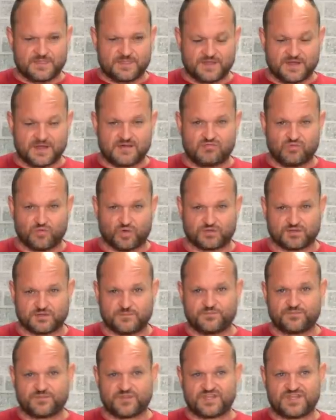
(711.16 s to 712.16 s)
Так вот,
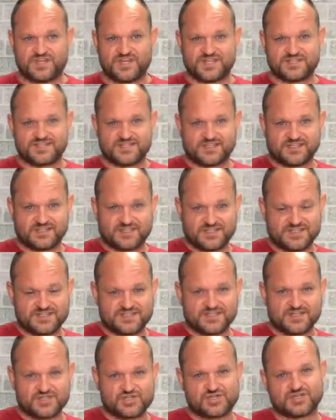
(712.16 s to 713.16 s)
10
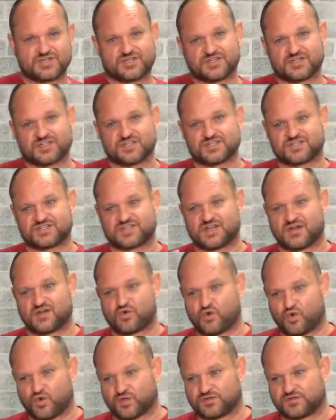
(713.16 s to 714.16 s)
тысяч за
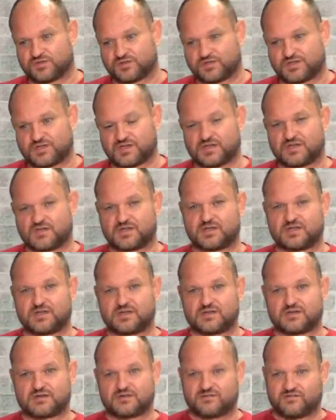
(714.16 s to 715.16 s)
год
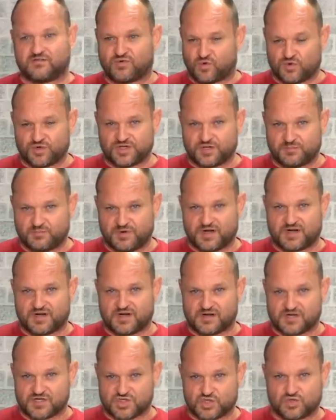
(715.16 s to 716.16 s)
вроде бы
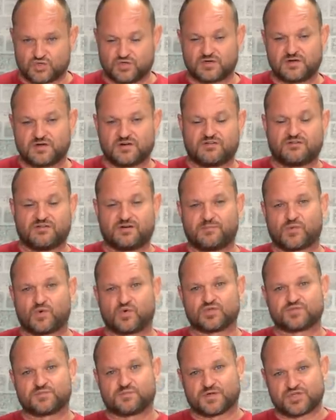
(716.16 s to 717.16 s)
хорошо.
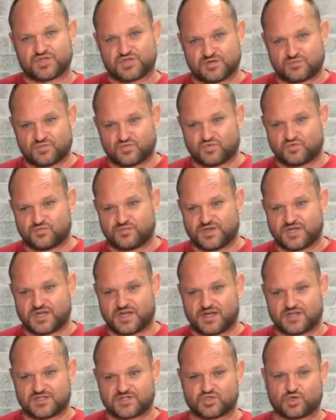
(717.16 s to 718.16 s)
Вопрос, почему
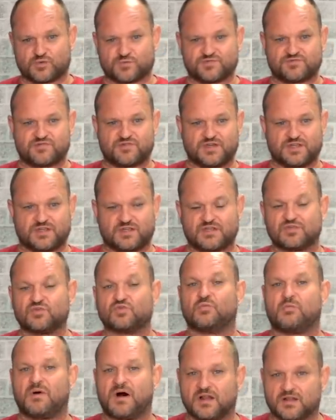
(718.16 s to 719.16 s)
менялись собственники,
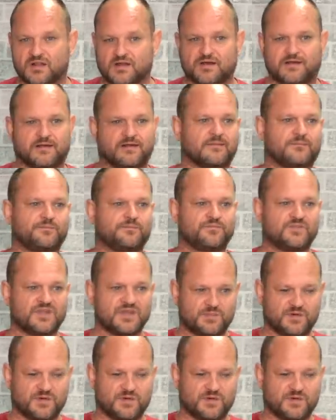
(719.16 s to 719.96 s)
ну мало ли, не